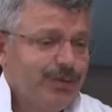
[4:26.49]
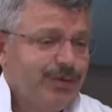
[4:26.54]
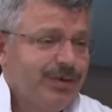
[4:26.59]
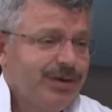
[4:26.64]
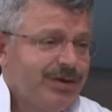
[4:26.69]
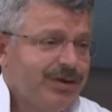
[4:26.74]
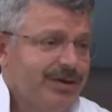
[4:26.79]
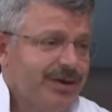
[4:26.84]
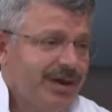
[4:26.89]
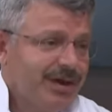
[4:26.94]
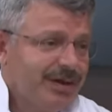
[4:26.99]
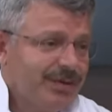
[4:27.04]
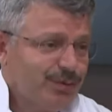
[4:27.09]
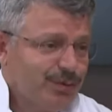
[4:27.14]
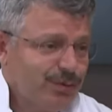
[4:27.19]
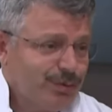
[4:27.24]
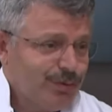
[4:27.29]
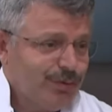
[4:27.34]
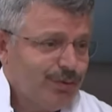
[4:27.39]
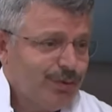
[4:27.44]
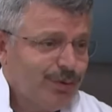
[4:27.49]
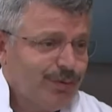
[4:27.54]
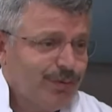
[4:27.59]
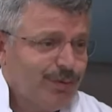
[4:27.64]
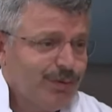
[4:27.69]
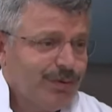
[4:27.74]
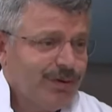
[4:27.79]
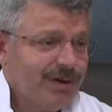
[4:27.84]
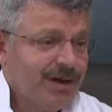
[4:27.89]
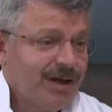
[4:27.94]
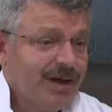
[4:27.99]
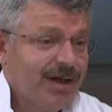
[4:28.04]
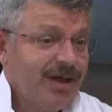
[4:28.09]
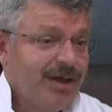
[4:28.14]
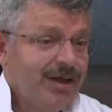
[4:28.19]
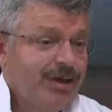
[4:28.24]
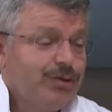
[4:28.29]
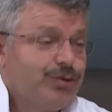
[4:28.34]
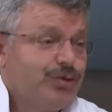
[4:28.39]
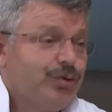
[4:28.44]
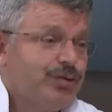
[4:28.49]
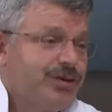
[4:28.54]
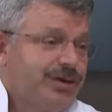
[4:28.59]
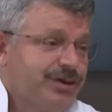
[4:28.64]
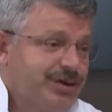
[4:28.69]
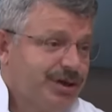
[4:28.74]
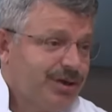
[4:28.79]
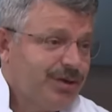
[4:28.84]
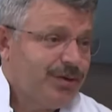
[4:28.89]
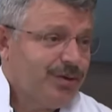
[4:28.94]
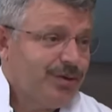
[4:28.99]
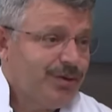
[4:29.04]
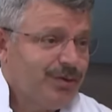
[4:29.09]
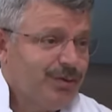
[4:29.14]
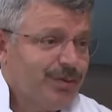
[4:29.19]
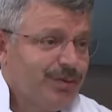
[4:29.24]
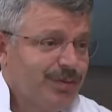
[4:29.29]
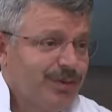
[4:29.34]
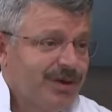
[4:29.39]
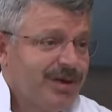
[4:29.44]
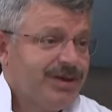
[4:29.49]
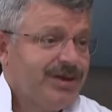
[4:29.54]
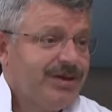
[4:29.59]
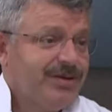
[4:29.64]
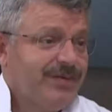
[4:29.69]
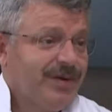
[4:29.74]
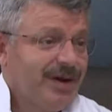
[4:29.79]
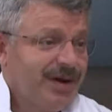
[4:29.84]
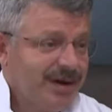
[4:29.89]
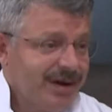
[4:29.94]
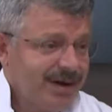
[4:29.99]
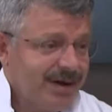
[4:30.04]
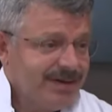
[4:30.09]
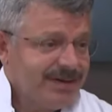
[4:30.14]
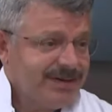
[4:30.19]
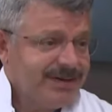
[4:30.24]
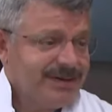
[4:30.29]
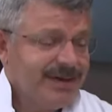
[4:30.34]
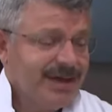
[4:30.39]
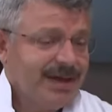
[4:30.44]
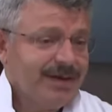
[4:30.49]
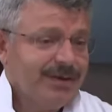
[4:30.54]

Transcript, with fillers: Ben onları da kutluyorum. Onlara çok teşekkür ediyorum. İyi ki varlar.